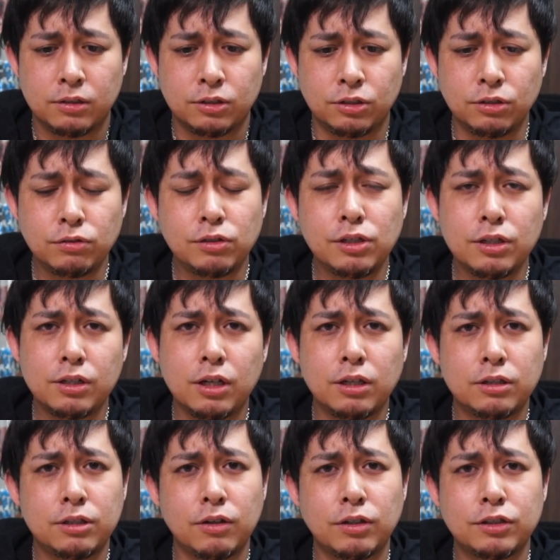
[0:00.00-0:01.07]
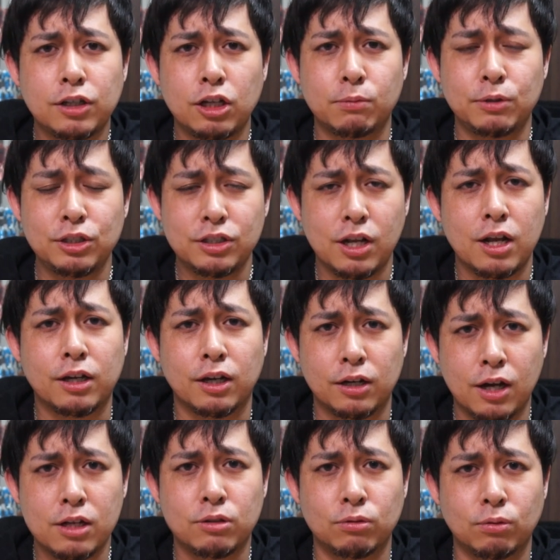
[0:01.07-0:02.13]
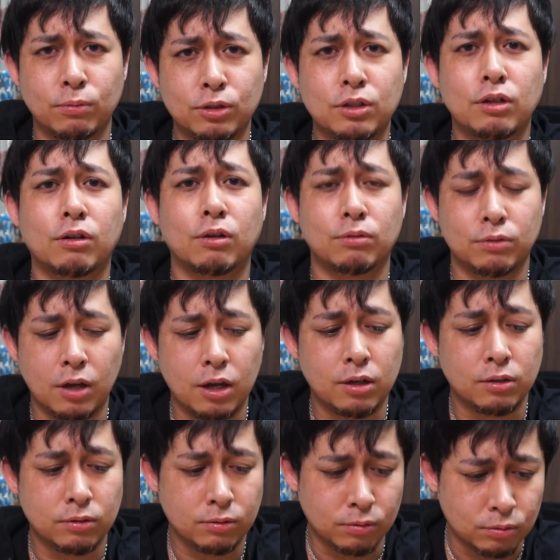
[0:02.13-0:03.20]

重心化って扱いでもいいんじゃないかなと思ってるけどね、